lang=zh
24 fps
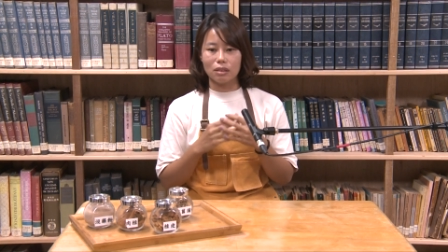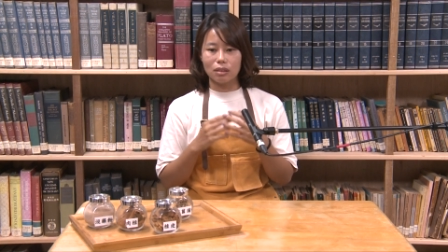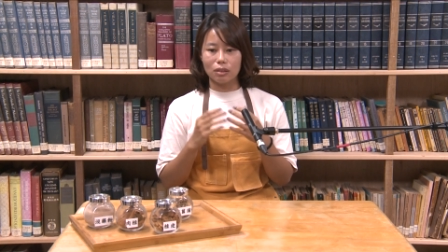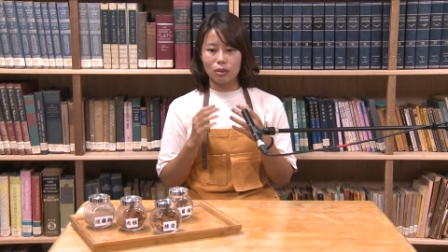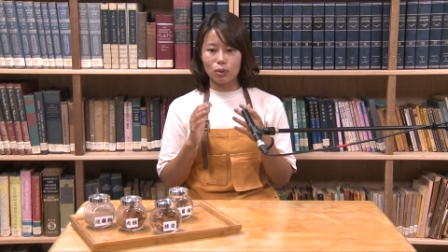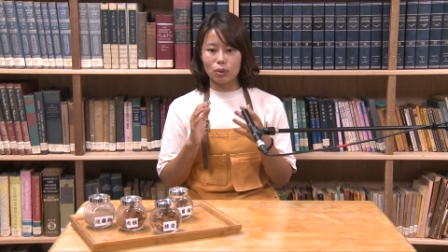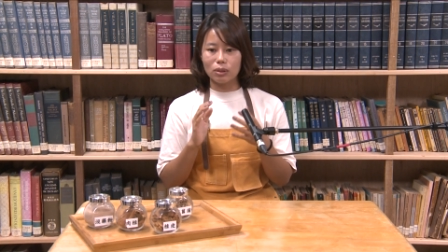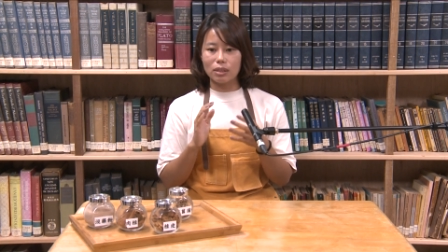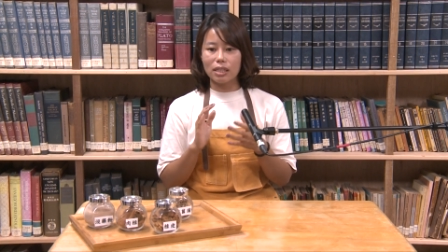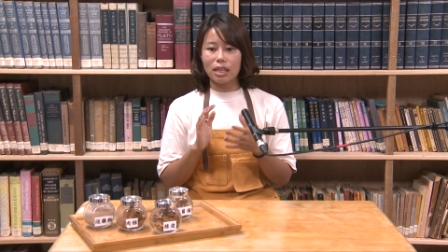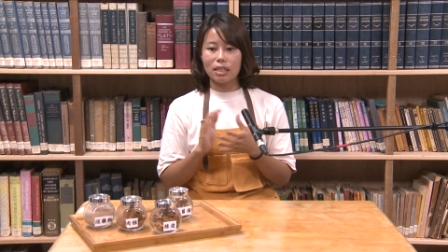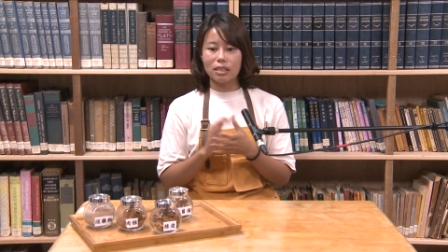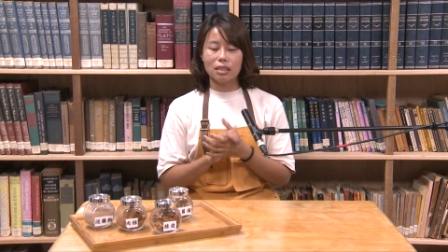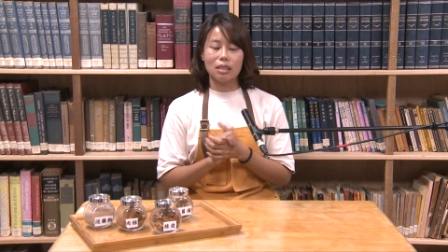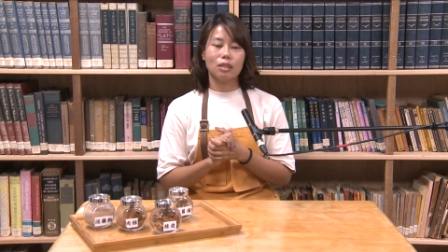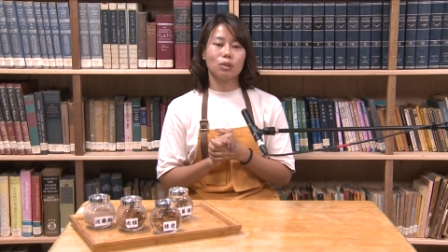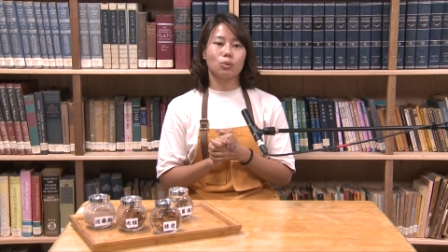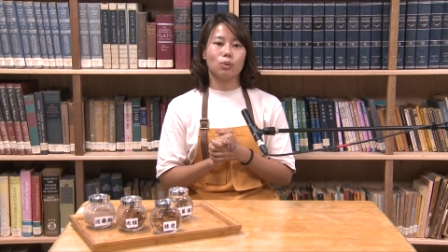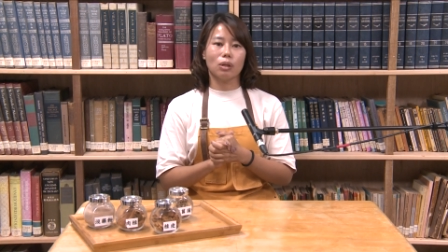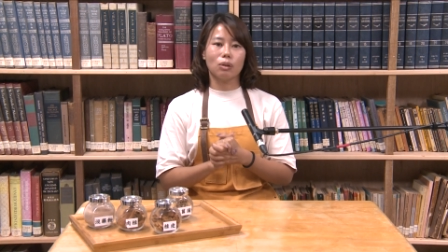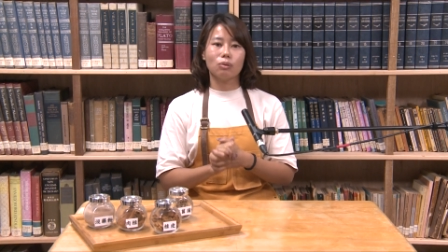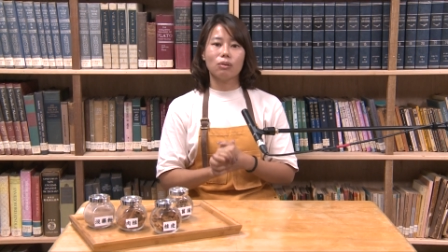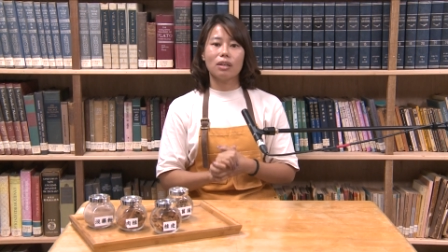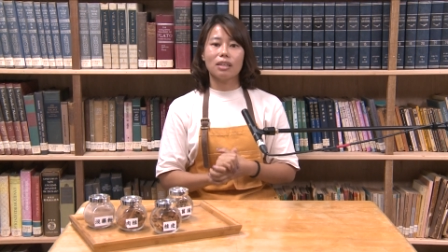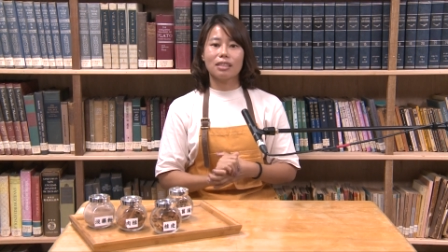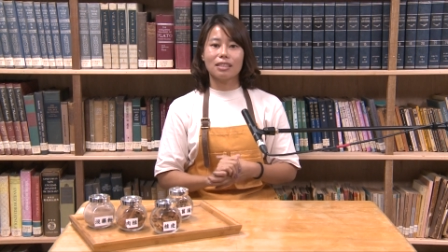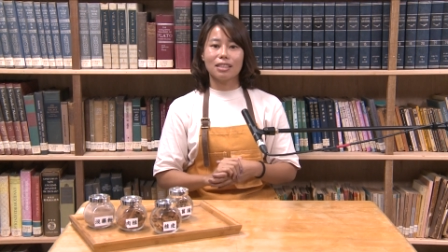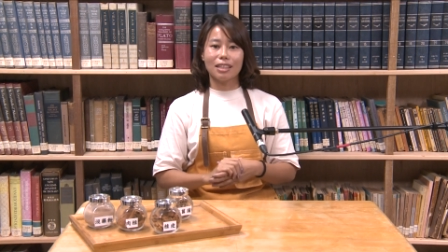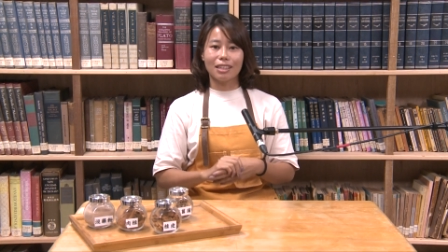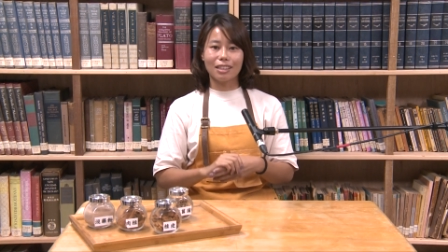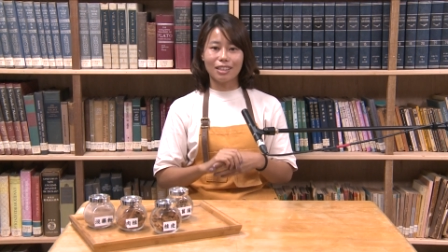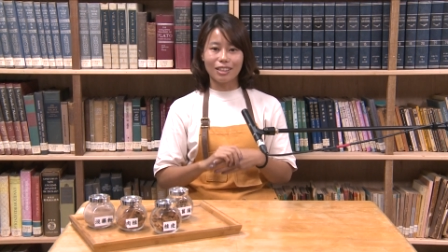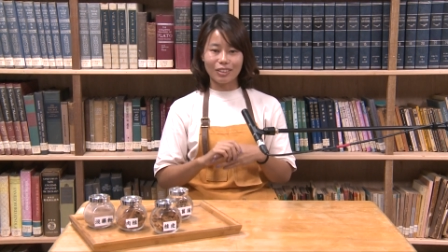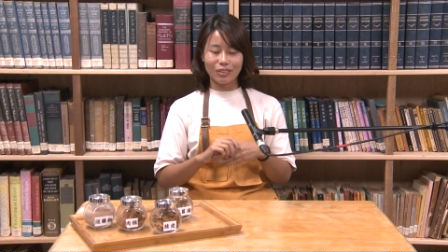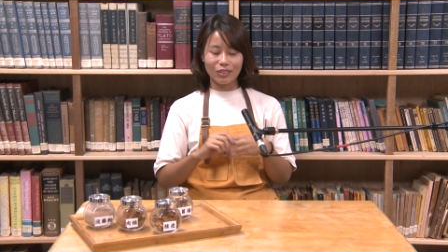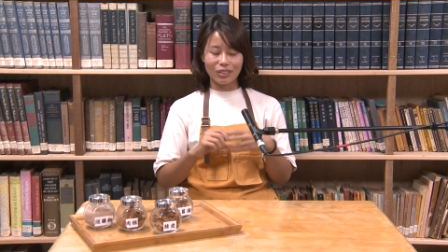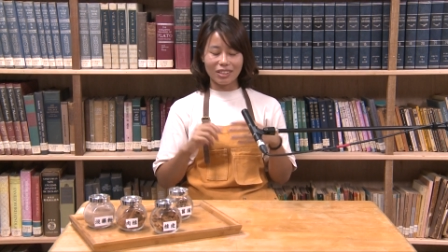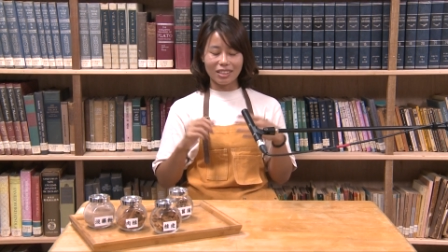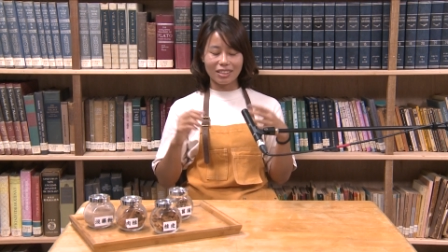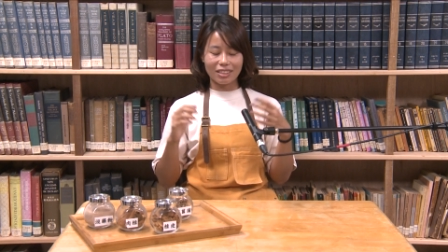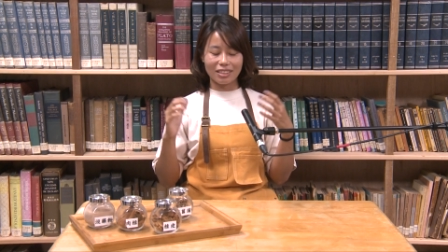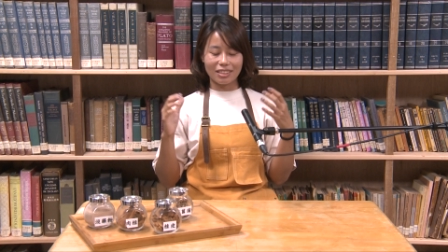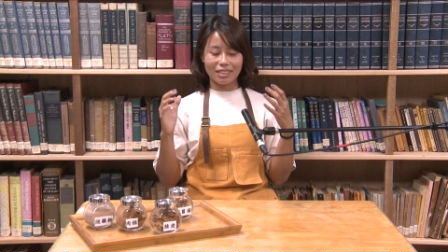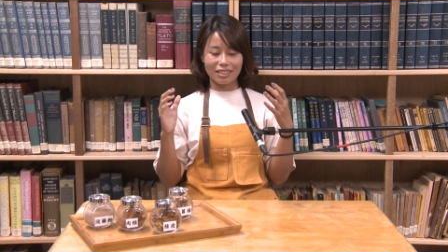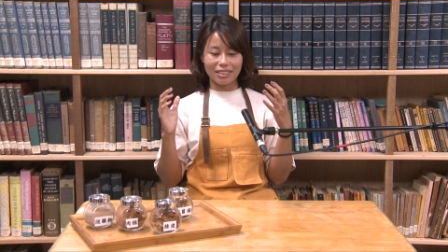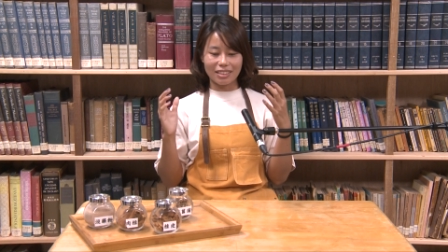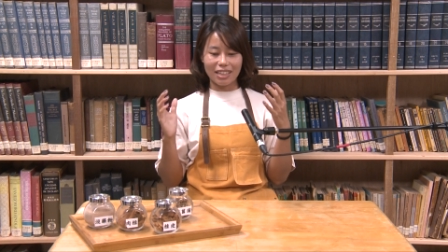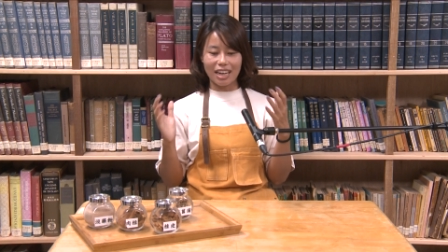就在这短短三个月
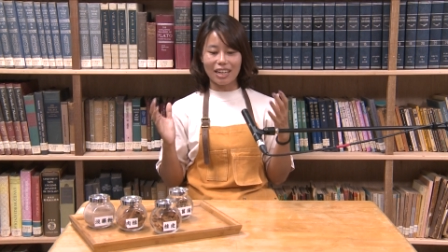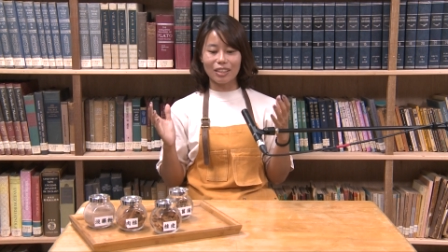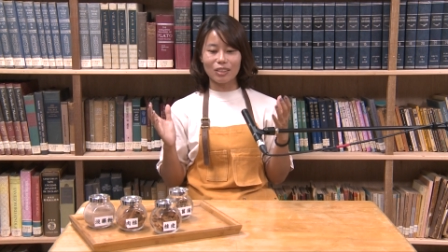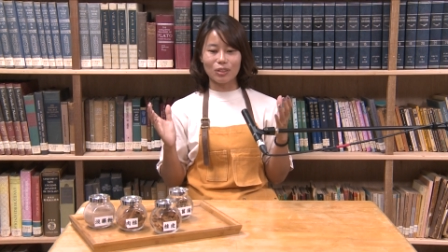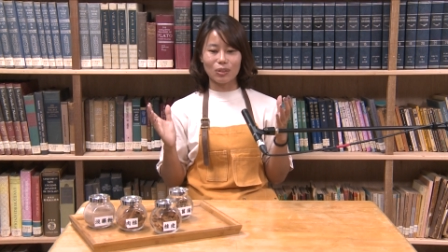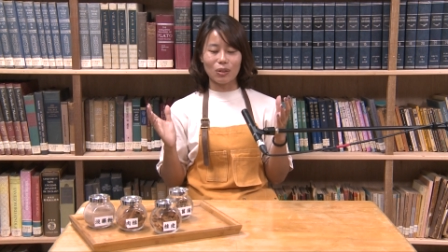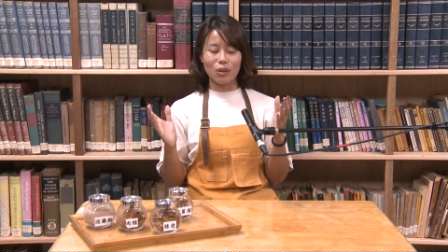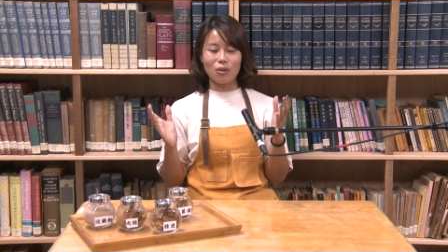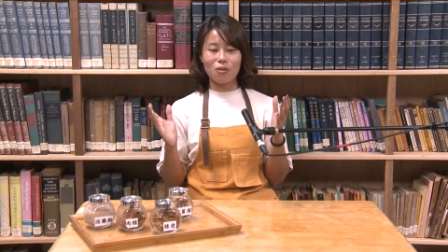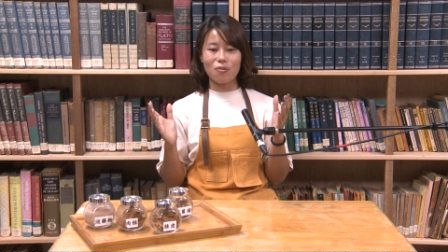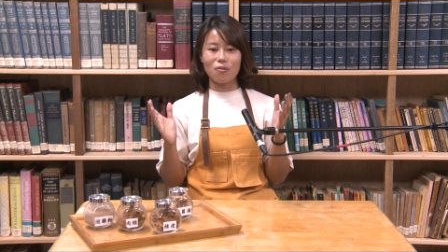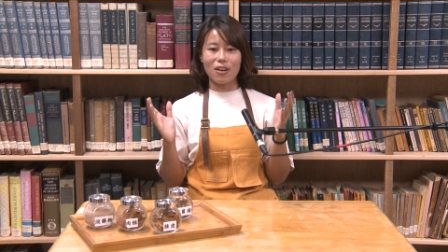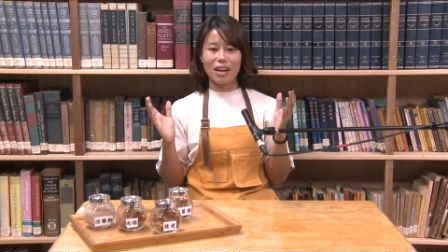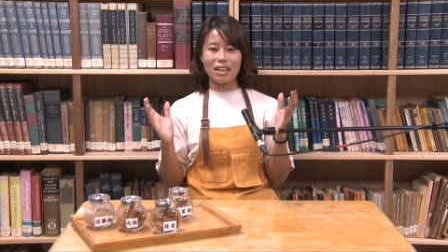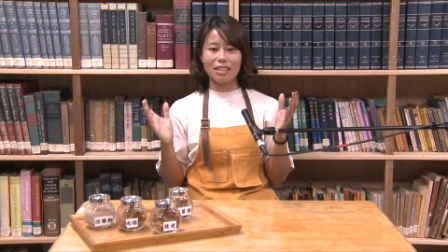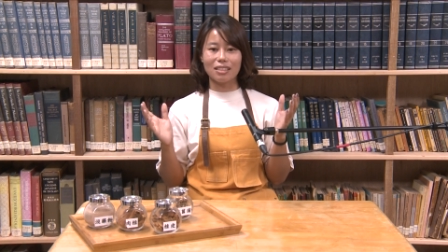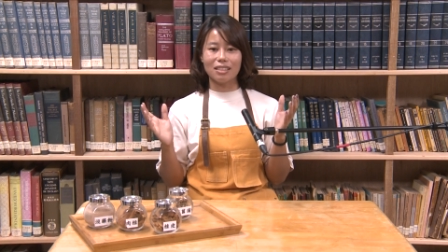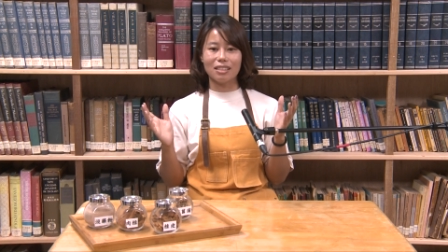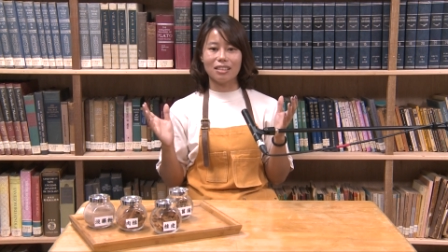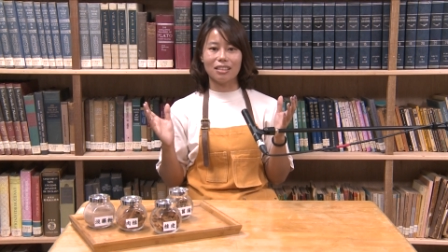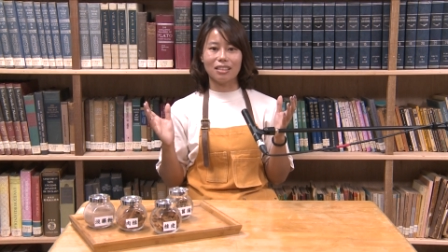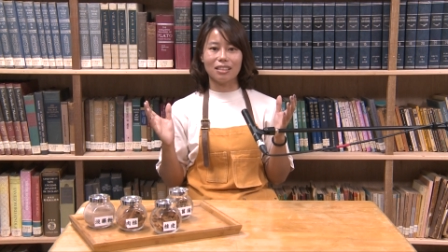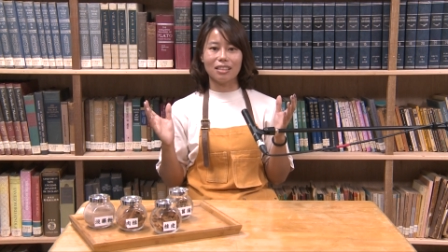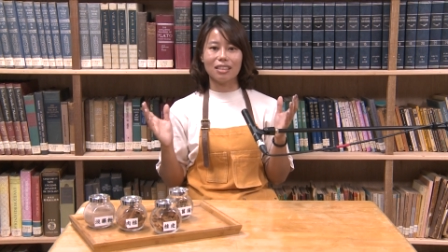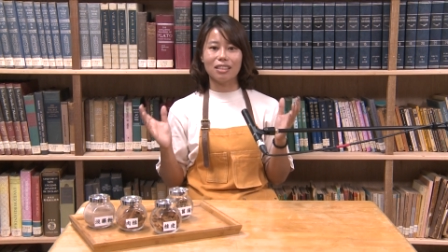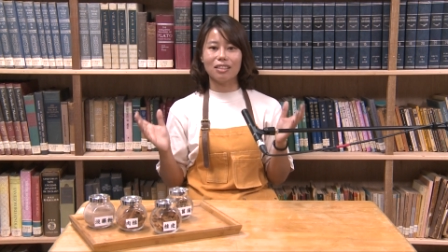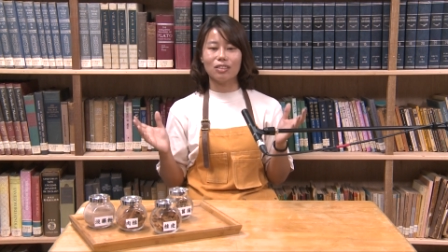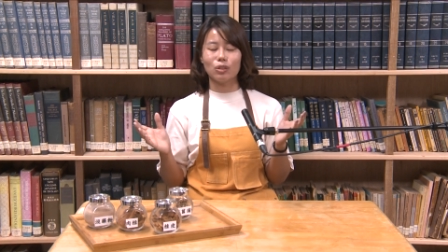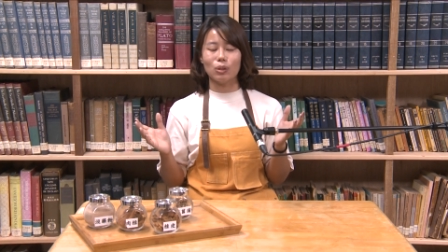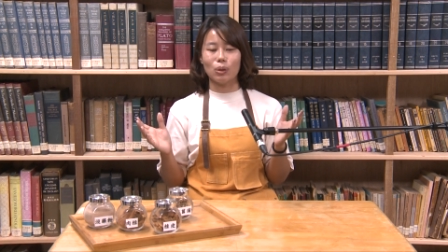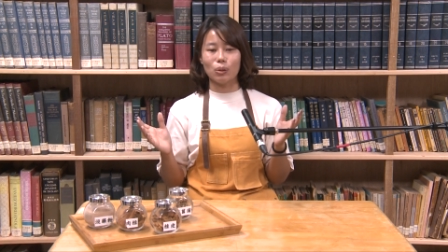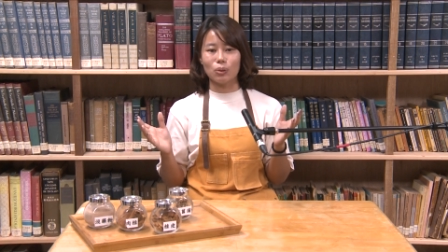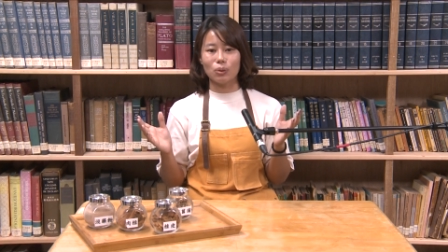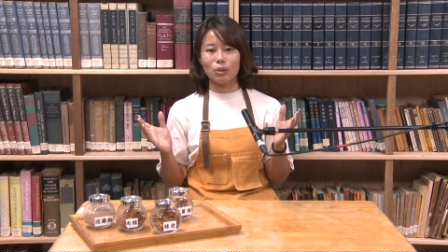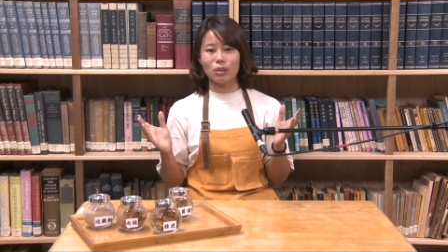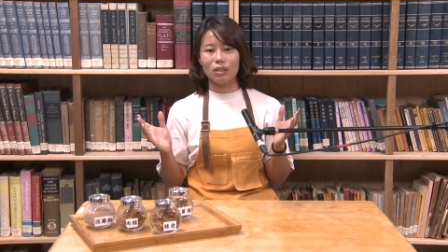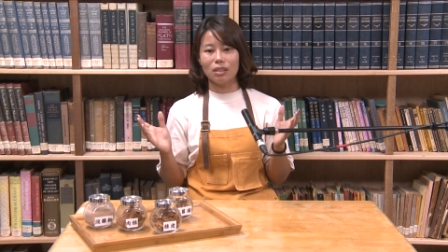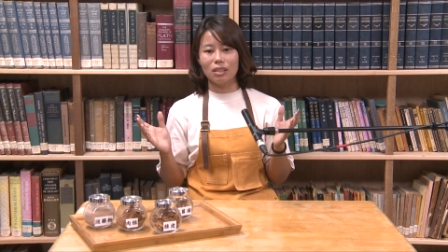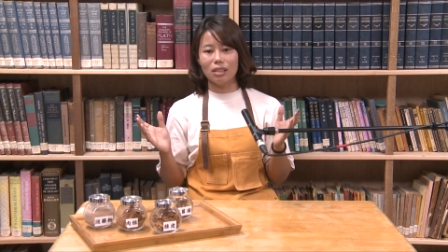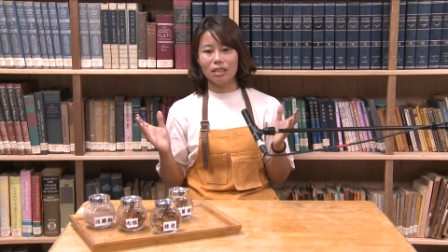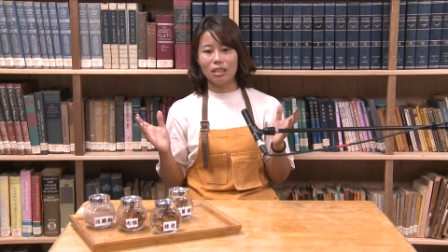当中发生的各种